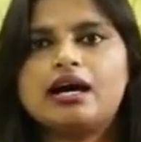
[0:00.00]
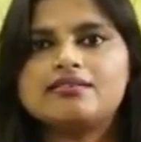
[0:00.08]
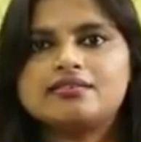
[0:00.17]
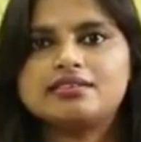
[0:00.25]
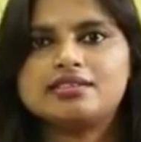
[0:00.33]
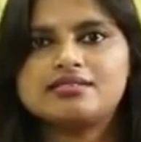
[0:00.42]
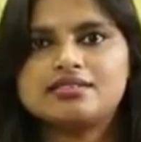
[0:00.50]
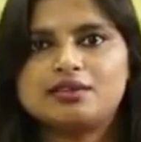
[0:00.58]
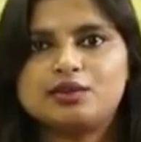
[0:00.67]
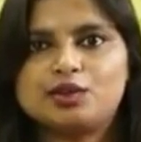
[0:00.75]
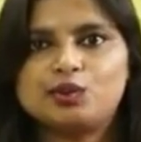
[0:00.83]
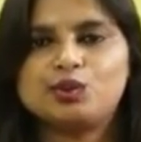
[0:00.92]
आंसर कर
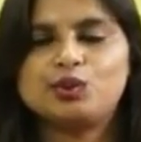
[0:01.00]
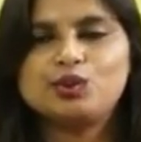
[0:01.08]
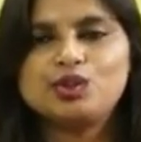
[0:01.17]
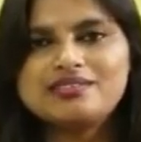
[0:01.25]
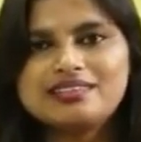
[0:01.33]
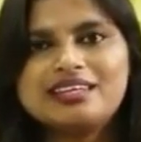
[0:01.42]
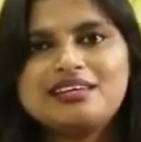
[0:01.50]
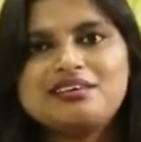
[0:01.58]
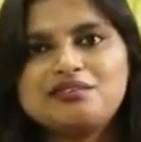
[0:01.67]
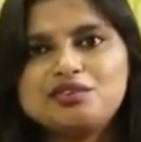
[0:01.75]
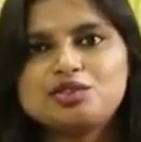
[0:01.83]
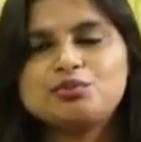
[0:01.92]
सकते हो तो इसके लिए
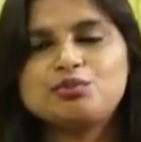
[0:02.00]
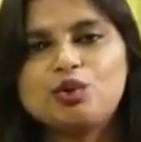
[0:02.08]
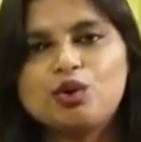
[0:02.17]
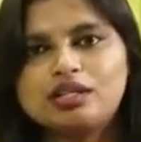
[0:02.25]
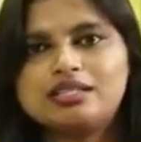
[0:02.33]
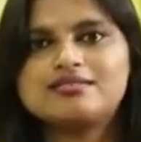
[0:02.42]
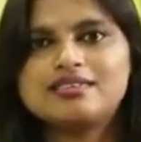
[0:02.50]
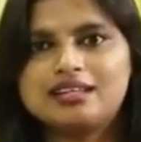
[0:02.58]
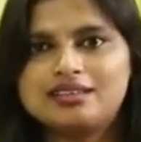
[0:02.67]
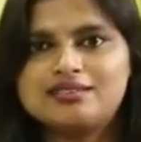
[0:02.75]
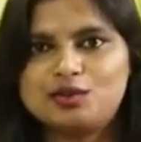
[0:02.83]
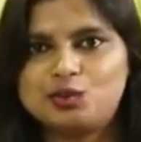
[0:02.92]
रिविज़न बहुत ही ज़्यादा